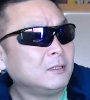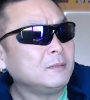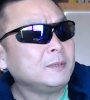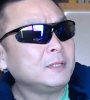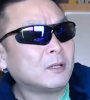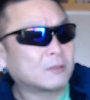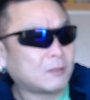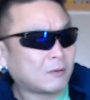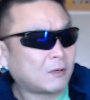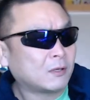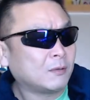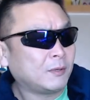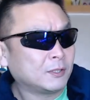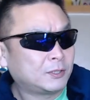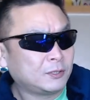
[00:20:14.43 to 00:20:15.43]
海のと
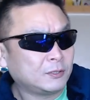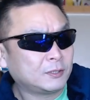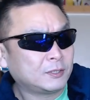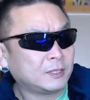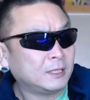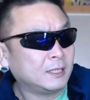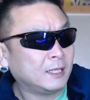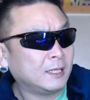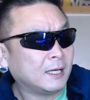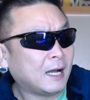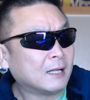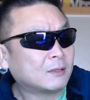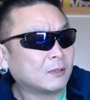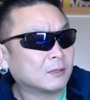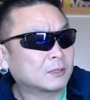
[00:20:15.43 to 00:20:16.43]
ころを中心に
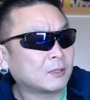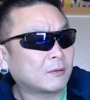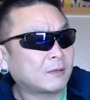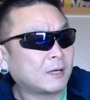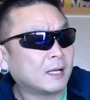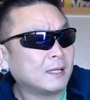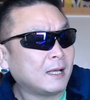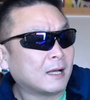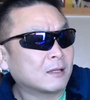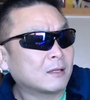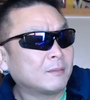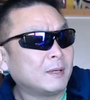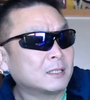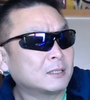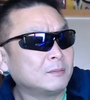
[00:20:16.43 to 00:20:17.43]
あとそこからね
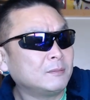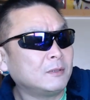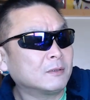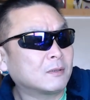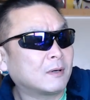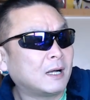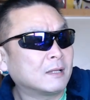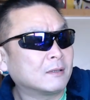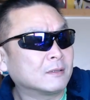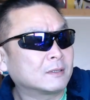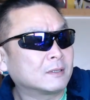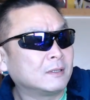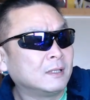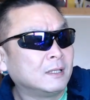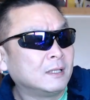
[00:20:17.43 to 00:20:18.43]
アドバンスモードがあの
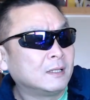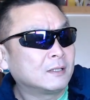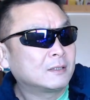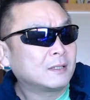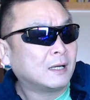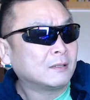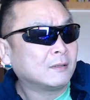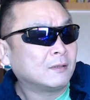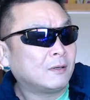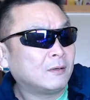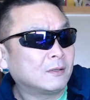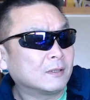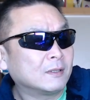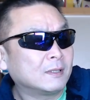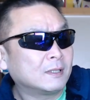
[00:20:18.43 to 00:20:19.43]
あ
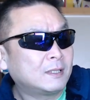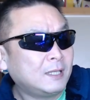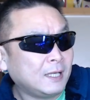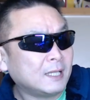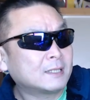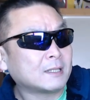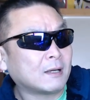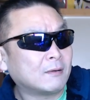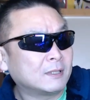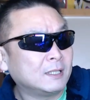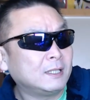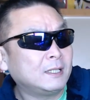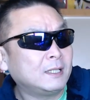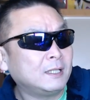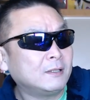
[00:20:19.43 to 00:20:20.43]
の切れちゃう
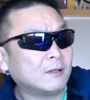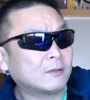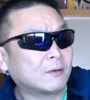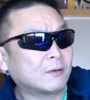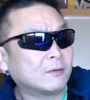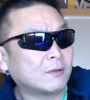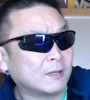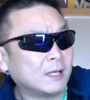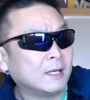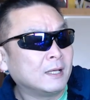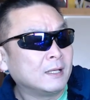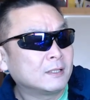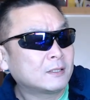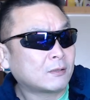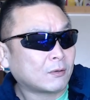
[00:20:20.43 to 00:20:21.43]
ギリギリのところのね
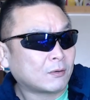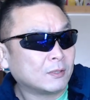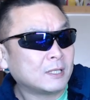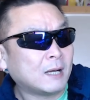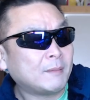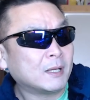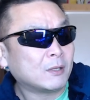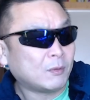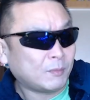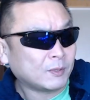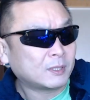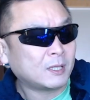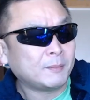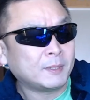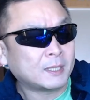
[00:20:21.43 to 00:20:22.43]
ちょっとこう山
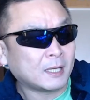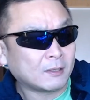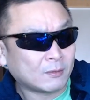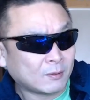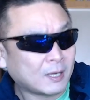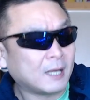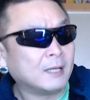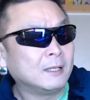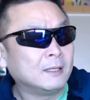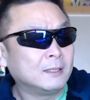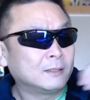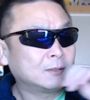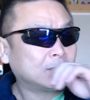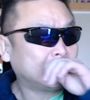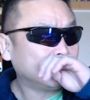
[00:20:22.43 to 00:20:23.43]
登ってみたりとか
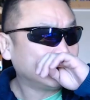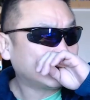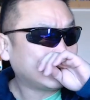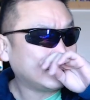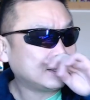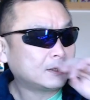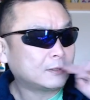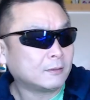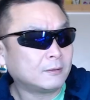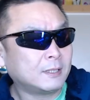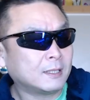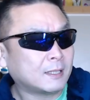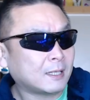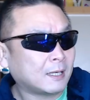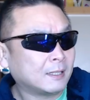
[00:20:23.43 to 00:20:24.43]
そこの検証
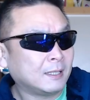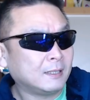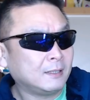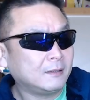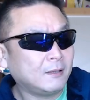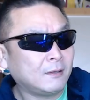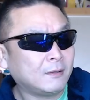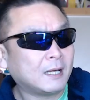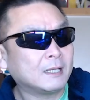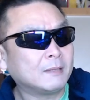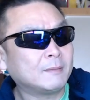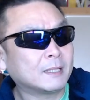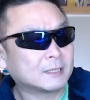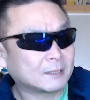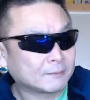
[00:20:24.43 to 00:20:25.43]
データがねいろいろあ
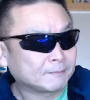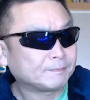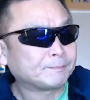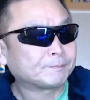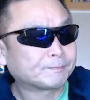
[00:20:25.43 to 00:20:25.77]
ります